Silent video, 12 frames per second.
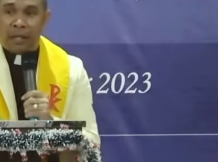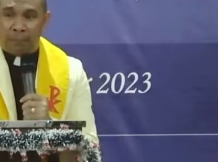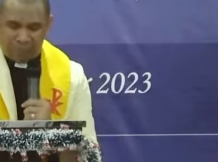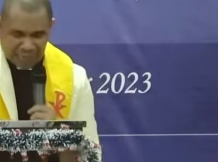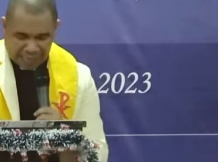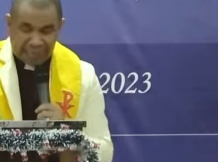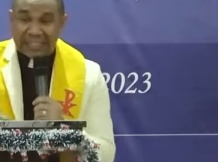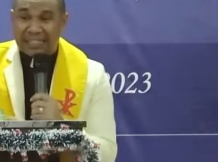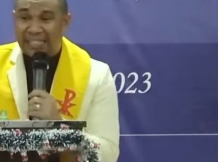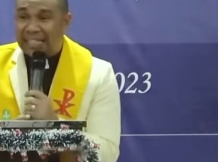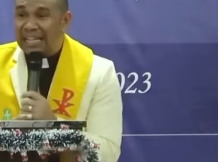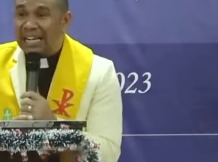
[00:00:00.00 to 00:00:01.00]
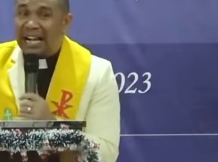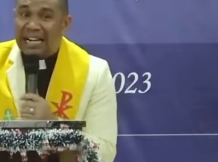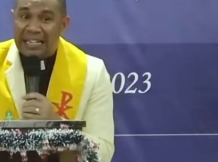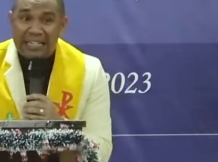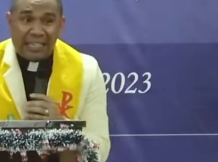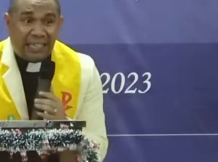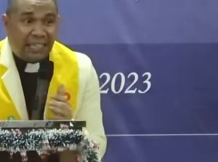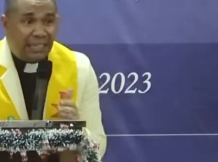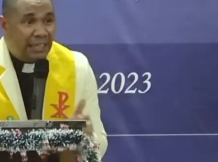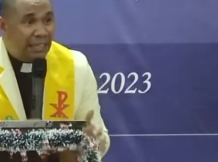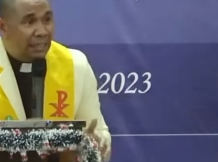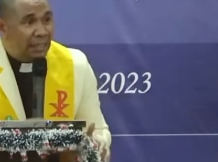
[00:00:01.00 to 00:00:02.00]
Mereka seringkali
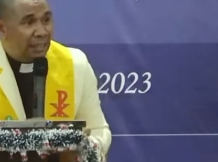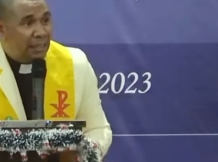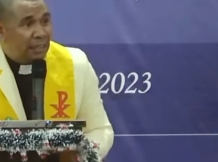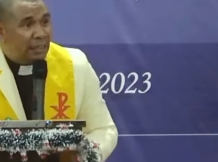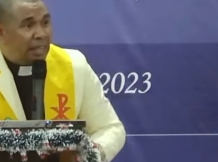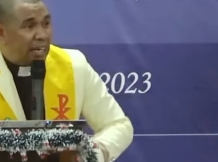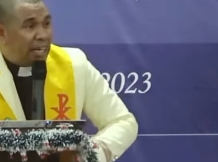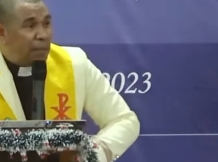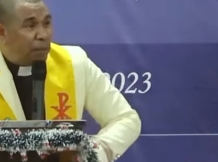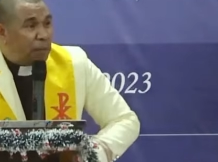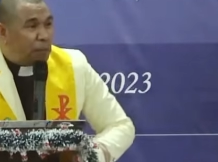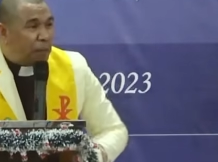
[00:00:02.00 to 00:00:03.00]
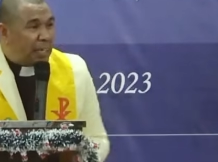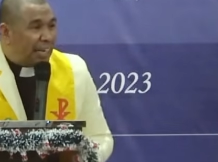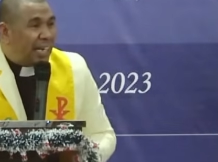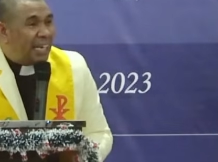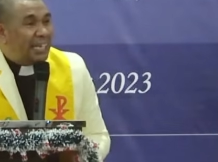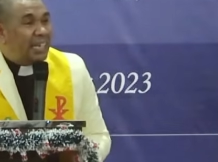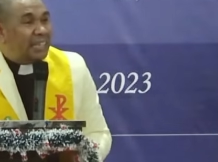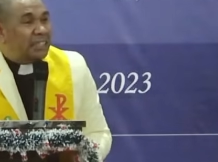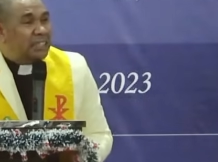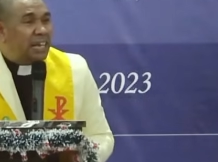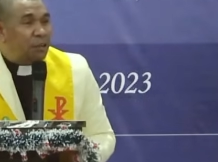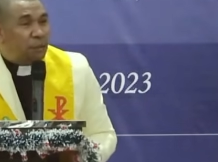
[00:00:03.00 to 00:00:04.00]
terlibat perkelahian
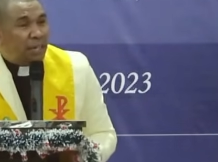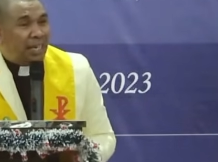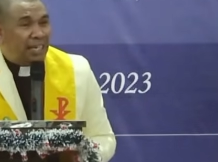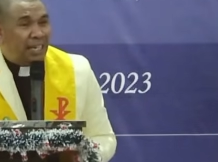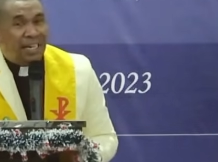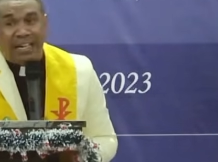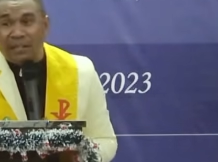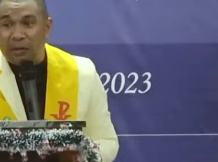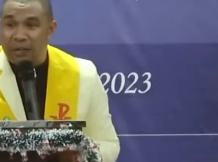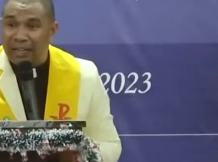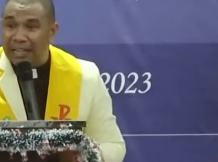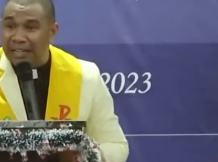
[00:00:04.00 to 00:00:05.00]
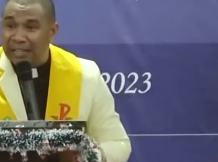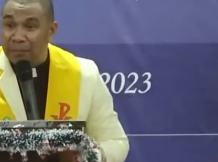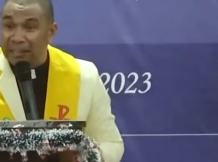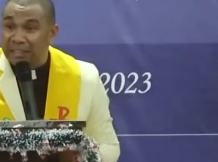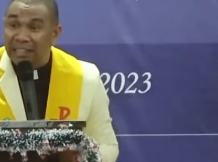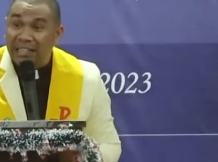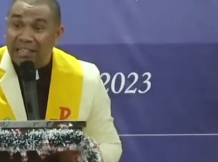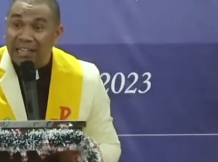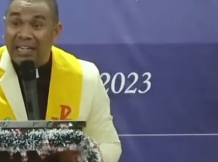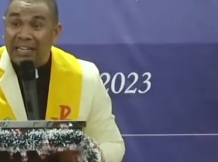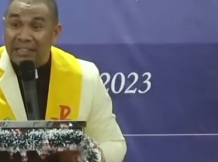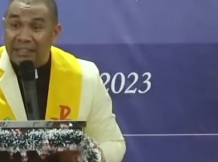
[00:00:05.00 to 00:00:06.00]
satu dengan yang lain oleh karena masalah
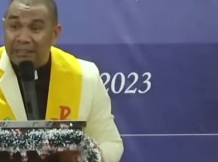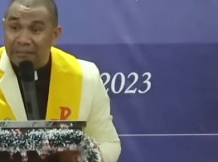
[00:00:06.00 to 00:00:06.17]
lahan.